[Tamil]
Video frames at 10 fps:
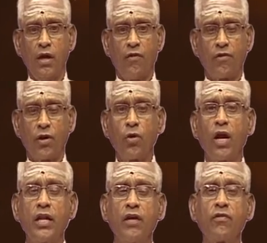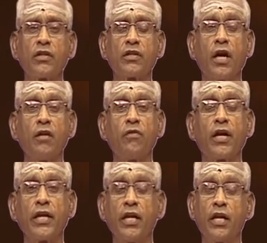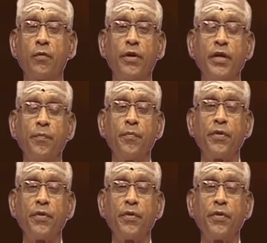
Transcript: அவனருளாலே அவன் தாழ் வணங்கி என்றபடி